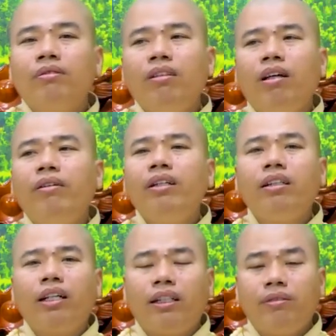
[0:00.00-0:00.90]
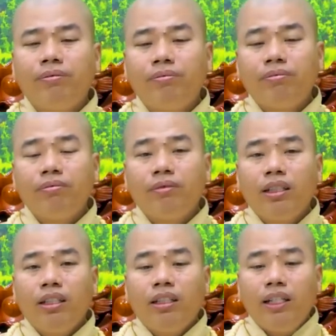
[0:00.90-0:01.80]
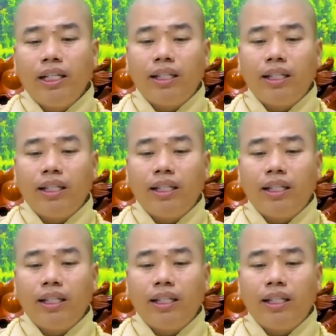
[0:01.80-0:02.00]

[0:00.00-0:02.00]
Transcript: quý vị biết rằng việc